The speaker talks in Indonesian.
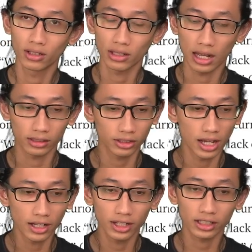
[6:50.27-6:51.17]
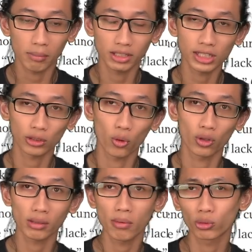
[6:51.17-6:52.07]
Uh, tidak ada yang namanya satu
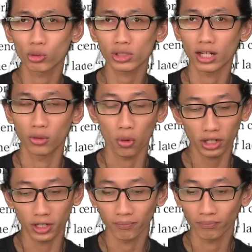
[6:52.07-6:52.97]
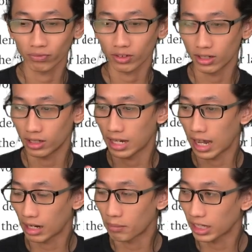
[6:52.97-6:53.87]
orang memutuskan, oke, okay, Eh,
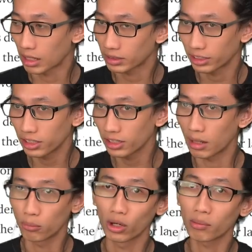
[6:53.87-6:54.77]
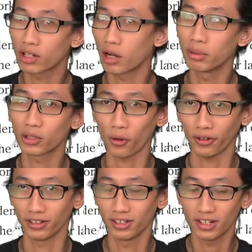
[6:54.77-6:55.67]
alamat-alamat uh, ini nggak boleh megang Bitcoin.